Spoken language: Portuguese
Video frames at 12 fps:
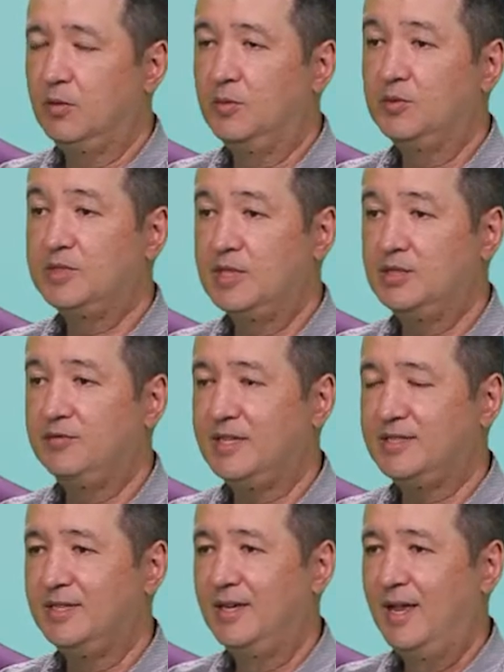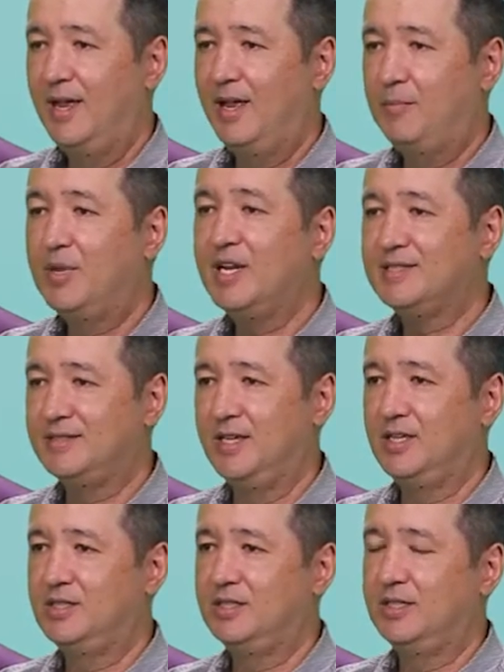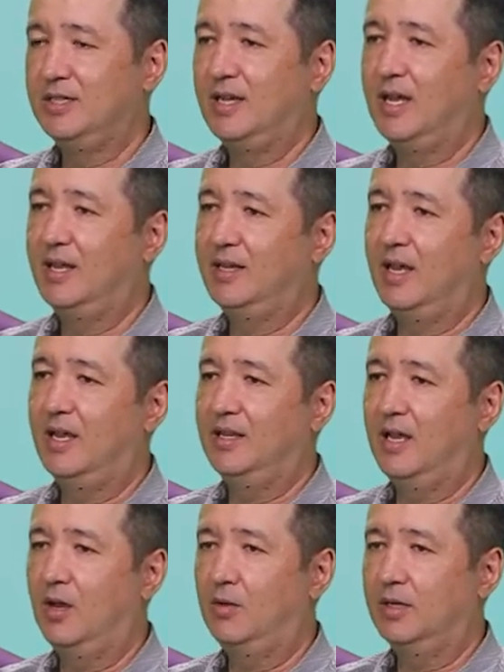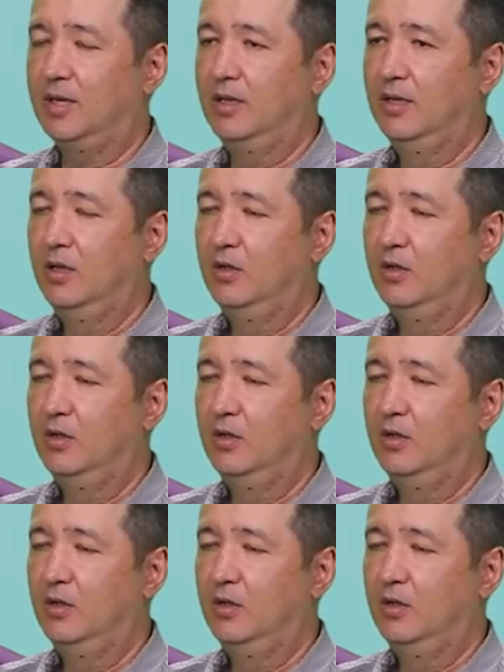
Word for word: como se você estivesse é, presente na, na, na, aula. Né?